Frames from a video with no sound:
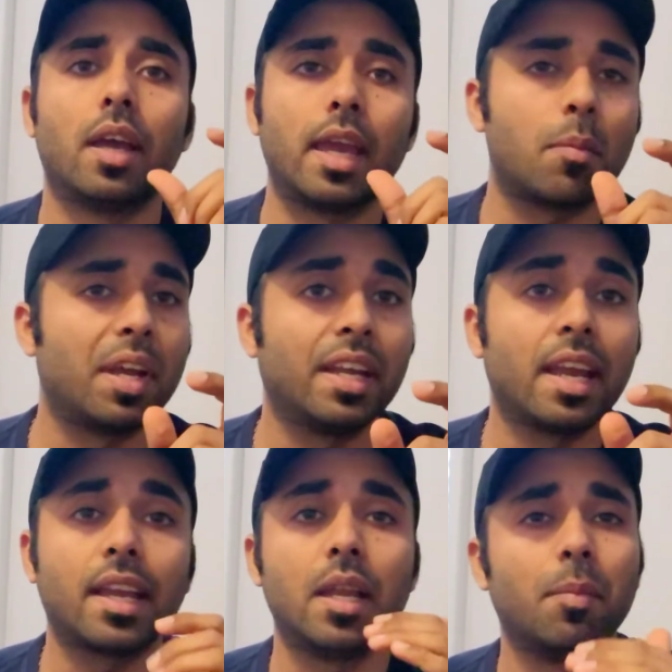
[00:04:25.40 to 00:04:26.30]
एक
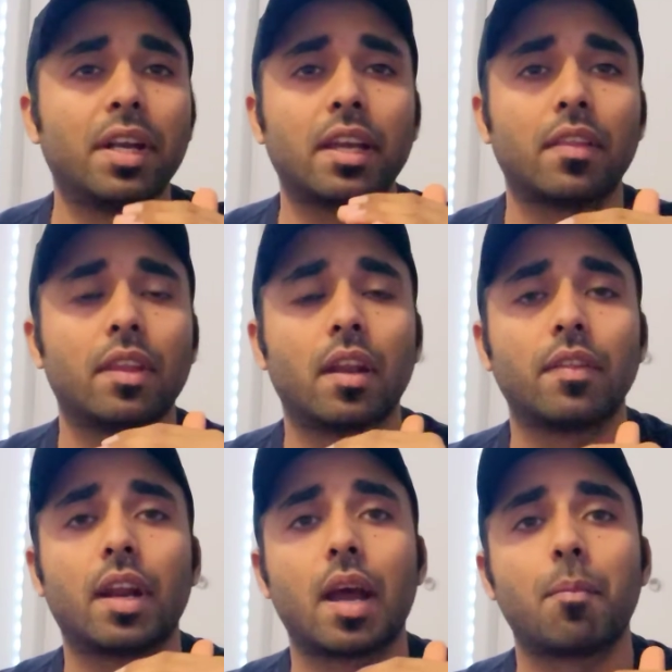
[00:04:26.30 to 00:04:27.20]
महीने की लिमिट के अंदर
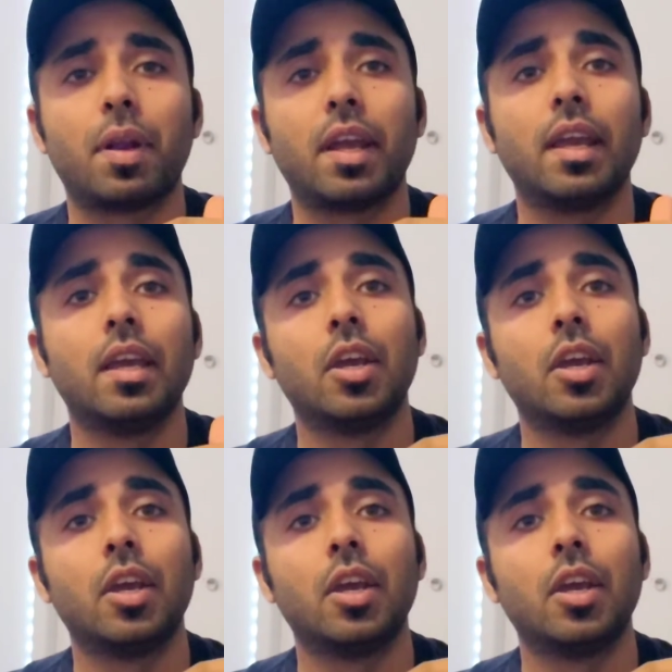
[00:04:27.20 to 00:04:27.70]
अंदर आपने